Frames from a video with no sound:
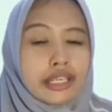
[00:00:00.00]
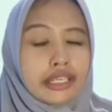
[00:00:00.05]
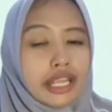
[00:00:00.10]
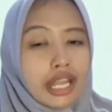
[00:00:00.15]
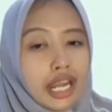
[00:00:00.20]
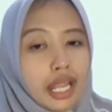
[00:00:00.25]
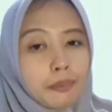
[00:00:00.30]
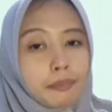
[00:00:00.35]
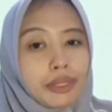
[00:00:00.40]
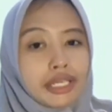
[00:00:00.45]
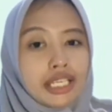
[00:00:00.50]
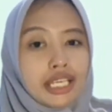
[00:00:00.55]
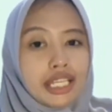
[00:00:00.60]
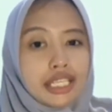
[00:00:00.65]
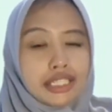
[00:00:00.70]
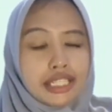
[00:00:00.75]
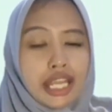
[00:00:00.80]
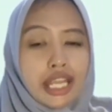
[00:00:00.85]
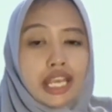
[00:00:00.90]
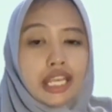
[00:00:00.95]
Dalam
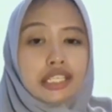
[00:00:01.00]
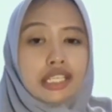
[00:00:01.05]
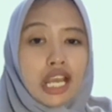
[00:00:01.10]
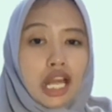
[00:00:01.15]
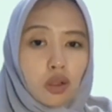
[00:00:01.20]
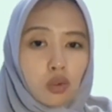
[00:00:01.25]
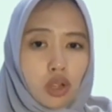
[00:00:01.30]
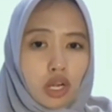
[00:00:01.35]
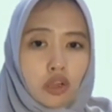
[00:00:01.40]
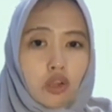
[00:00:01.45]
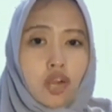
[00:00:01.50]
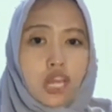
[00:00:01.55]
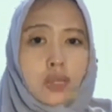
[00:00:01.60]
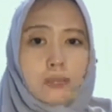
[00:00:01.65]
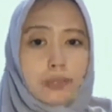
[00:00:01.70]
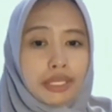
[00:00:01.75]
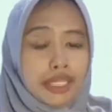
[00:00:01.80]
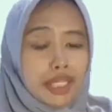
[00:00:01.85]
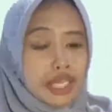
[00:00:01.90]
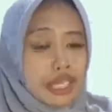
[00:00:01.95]
penelitian yang dilakukan
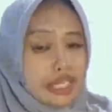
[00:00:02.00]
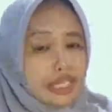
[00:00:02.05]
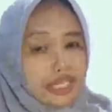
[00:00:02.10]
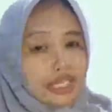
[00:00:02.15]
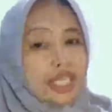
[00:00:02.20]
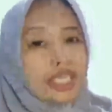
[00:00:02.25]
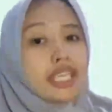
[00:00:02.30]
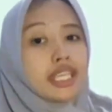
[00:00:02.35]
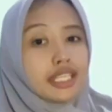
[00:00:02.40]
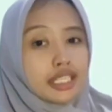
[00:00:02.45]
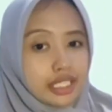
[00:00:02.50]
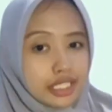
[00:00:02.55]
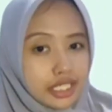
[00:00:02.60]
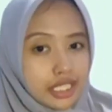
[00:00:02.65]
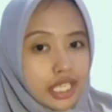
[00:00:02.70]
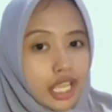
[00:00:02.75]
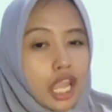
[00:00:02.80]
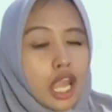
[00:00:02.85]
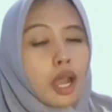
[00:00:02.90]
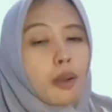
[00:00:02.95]
oleh peneliti
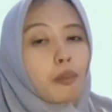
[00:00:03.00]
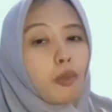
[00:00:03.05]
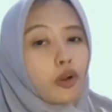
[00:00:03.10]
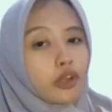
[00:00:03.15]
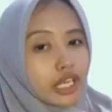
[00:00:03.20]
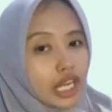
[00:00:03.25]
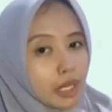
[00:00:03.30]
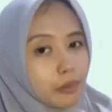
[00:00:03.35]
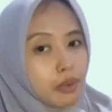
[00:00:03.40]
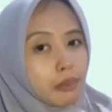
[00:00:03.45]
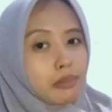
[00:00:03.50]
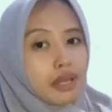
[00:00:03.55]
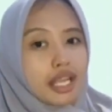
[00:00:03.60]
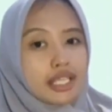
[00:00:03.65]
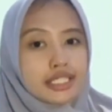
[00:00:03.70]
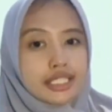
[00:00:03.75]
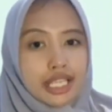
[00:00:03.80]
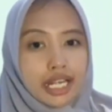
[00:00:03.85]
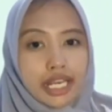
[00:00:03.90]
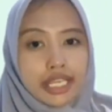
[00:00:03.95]
ini, model
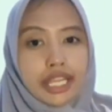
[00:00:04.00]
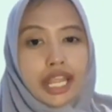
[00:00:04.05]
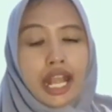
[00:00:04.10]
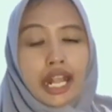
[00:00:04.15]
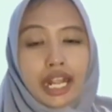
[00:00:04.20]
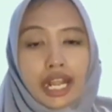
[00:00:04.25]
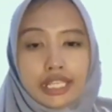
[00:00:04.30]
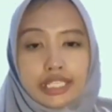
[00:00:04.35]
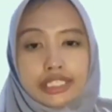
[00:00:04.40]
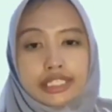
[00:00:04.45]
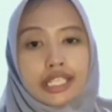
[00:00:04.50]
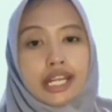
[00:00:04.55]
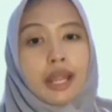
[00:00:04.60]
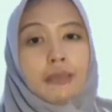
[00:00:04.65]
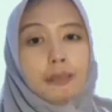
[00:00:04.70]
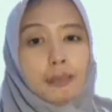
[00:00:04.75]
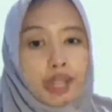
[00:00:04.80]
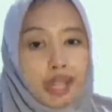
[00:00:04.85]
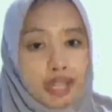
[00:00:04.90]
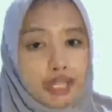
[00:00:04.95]
pembelajaran yang akan
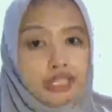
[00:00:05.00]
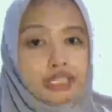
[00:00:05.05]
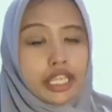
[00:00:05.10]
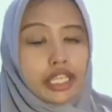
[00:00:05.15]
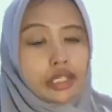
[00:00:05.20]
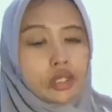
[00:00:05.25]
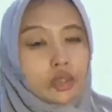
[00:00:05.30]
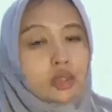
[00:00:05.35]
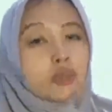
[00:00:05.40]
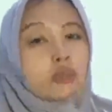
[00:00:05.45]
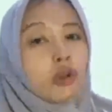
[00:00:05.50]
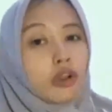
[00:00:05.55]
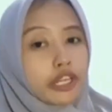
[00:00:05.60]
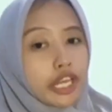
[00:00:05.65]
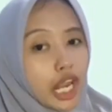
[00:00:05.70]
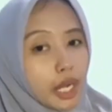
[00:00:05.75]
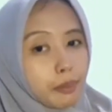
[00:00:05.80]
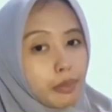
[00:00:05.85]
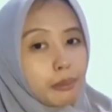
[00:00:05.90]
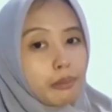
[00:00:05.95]
diterapkan yaitu model